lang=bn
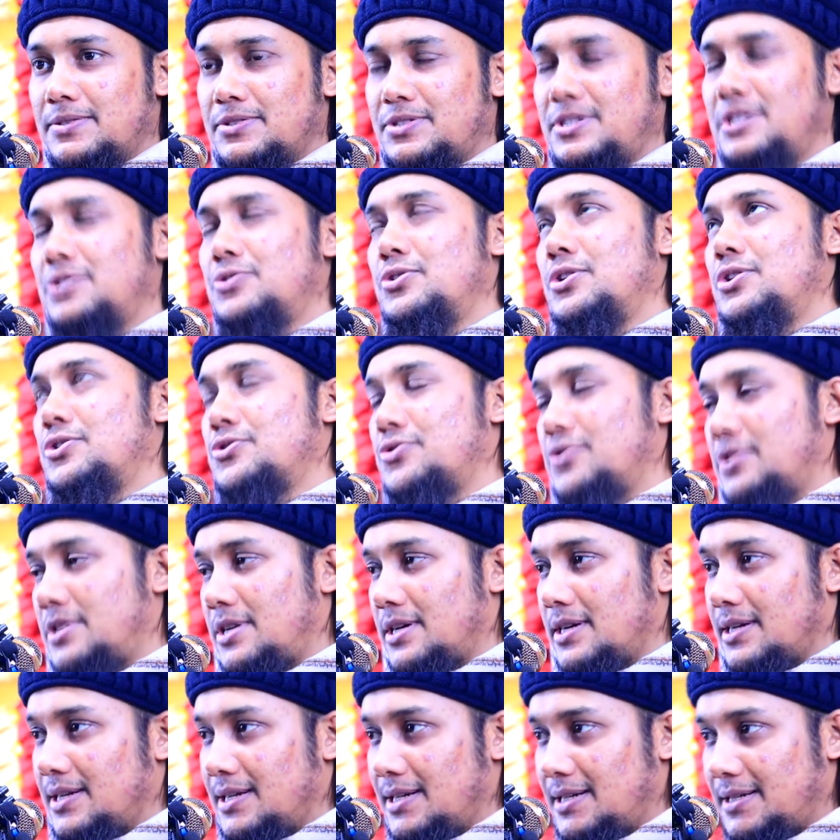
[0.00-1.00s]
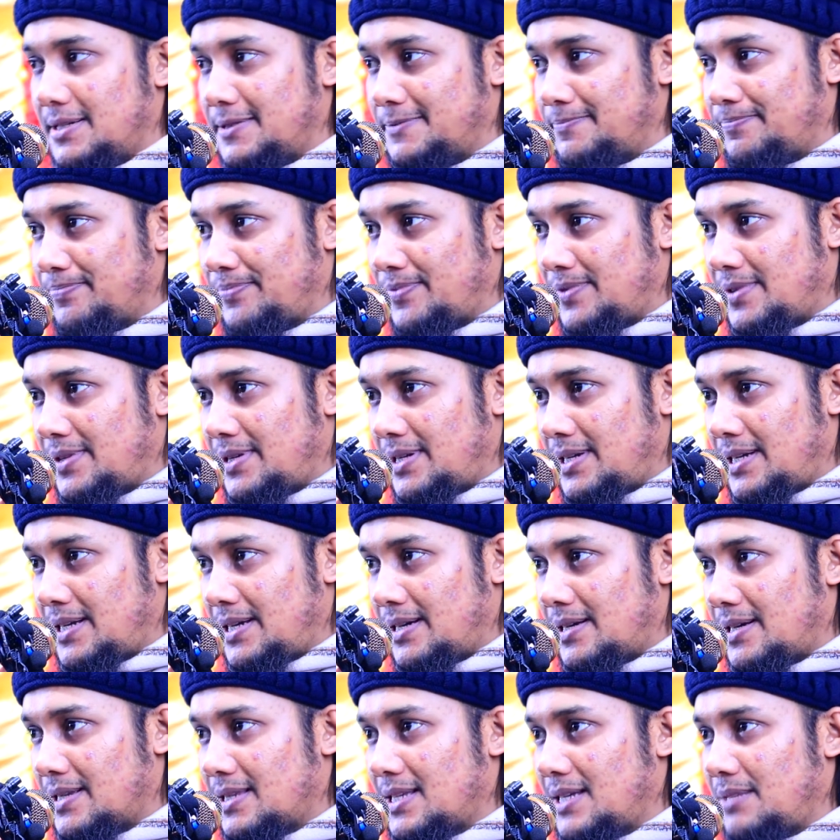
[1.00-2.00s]
চিত হয়ে শুয়ে থাকেন
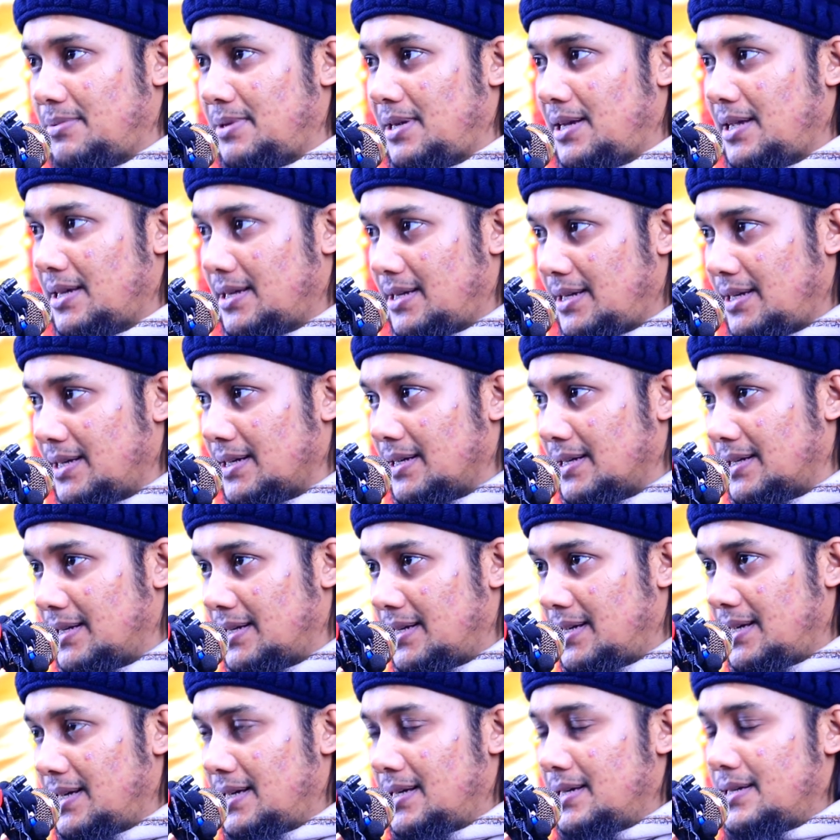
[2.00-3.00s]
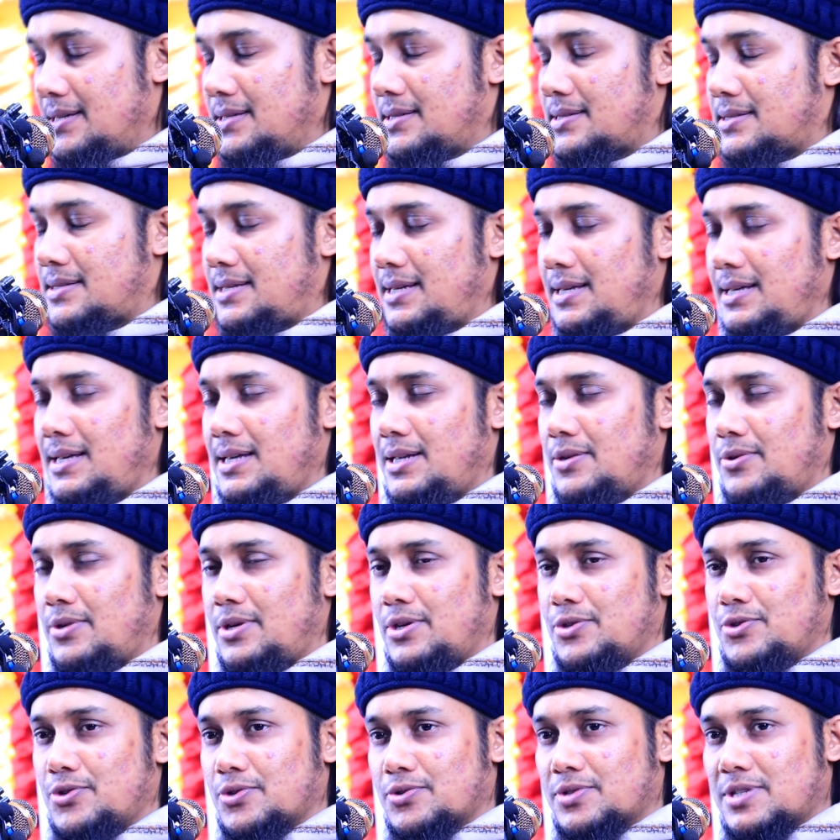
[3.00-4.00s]
রাতের বেলা গিয়ে স্থির
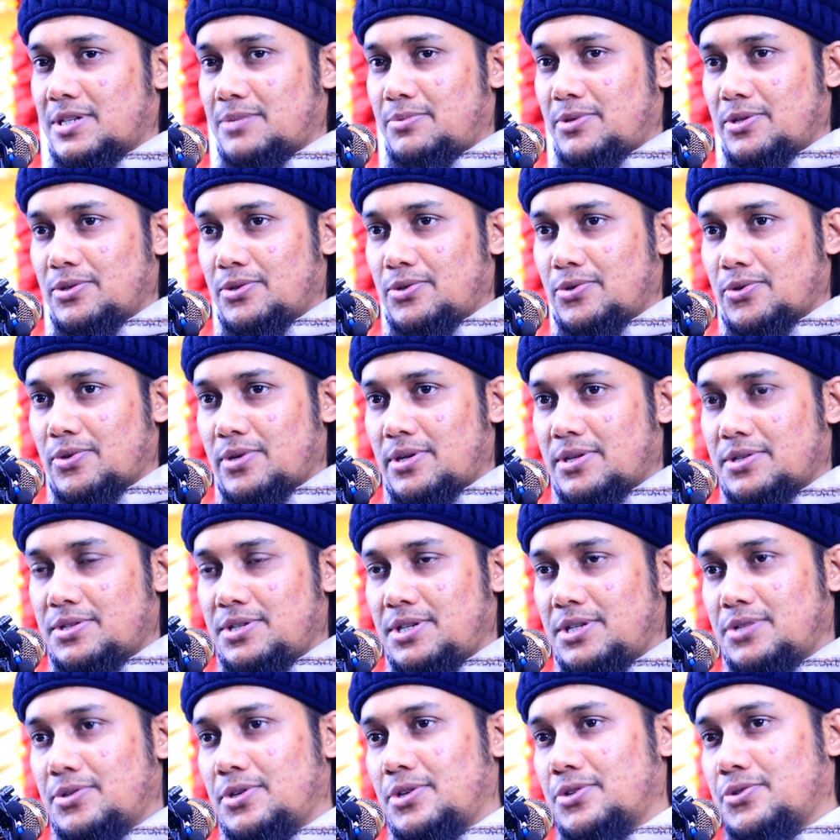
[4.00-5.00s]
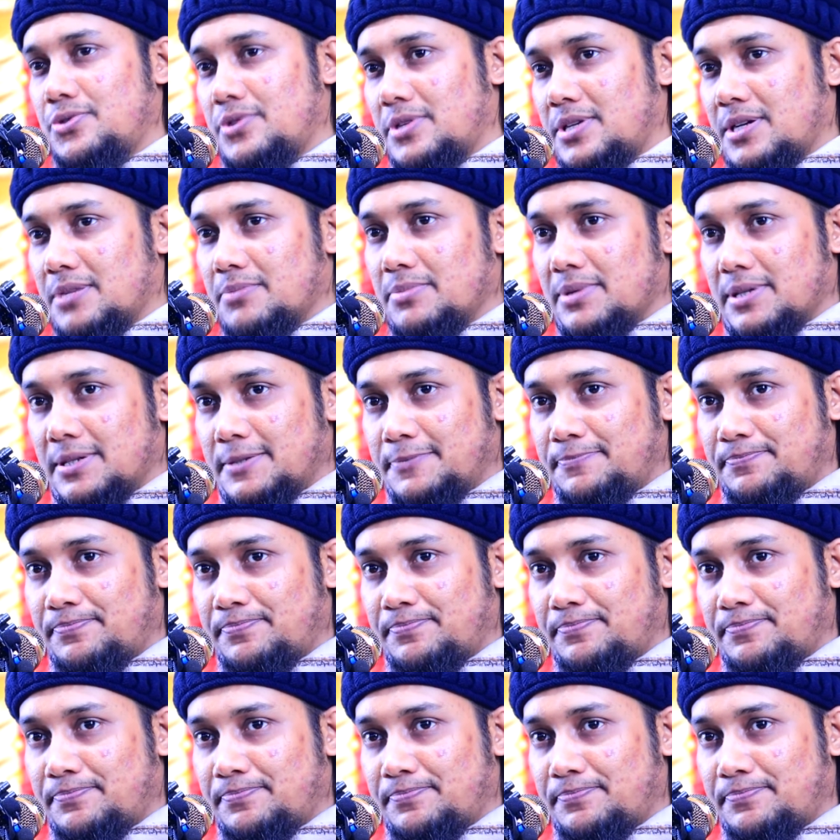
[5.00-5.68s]
হয়ে চোখটা বন্ধ করে চিত হয়ে শুয়ে থাকবেন